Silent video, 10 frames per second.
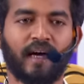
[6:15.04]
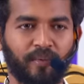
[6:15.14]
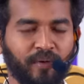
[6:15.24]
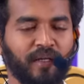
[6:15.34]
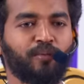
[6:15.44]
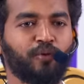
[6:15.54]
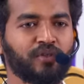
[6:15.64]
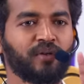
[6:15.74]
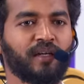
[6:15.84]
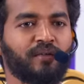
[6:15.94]
அப்போ நீங்கள்
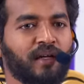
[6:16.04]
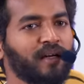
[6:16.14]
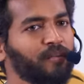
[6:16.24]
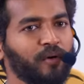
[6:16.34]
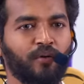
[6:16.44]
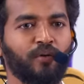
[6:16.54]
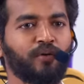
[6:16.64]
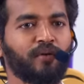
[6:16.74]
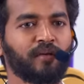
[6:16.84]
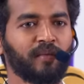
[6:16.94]
பிடிச்சி வைக்கணும்னு தான் நினைப்பீங்க
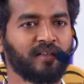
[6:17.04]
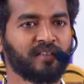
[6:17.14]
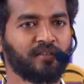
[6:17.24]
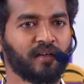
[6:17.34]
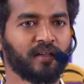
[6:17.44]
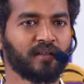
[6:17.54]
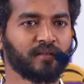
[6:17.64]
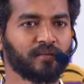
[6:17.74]
கொடுக்கணுன்ற மைண்ட் செட் வராது